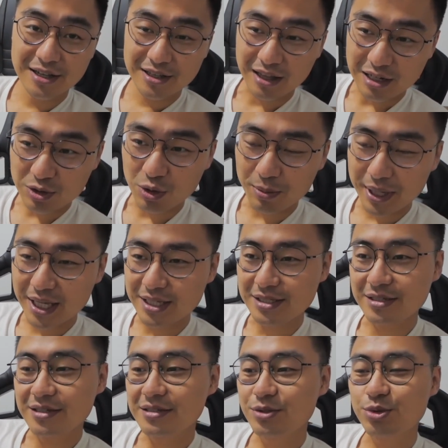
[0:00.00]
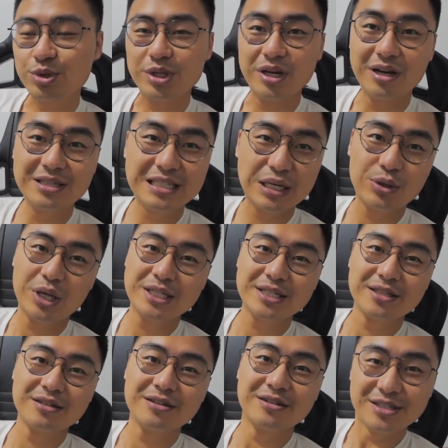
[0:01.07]
但是我们已经取得阶段
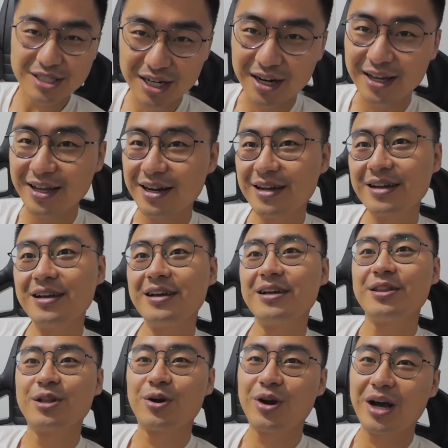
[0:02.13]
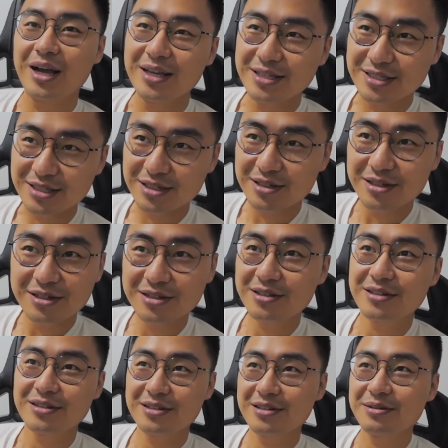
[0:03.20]
性的胜利了，Nora 已经
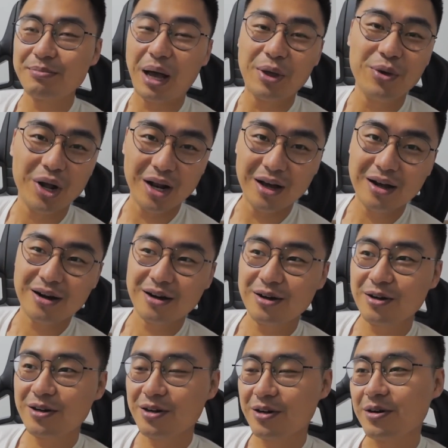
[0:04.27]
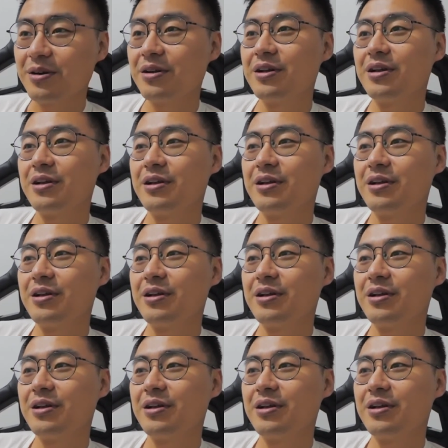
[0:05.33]
满月了，然后